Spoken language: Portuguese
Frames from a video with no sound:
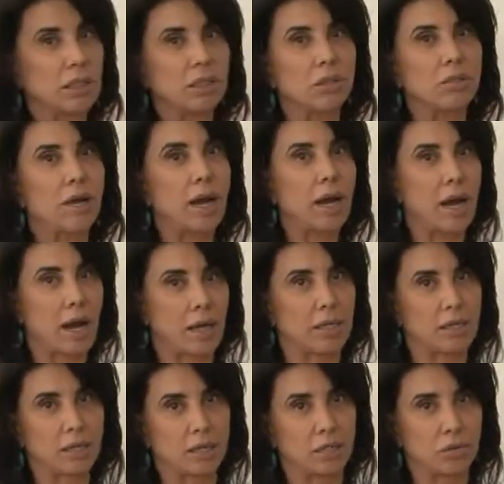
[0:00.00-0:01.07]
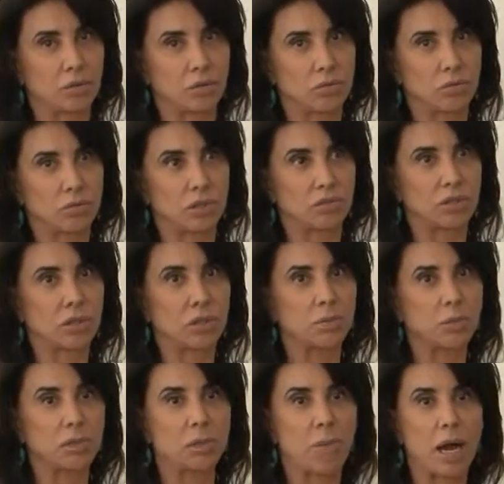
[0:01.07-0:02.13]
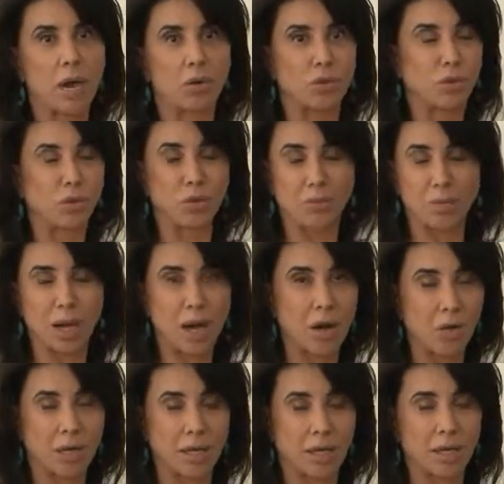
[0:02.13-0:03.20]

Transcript: e não é ácido. Se você puser uma água normal,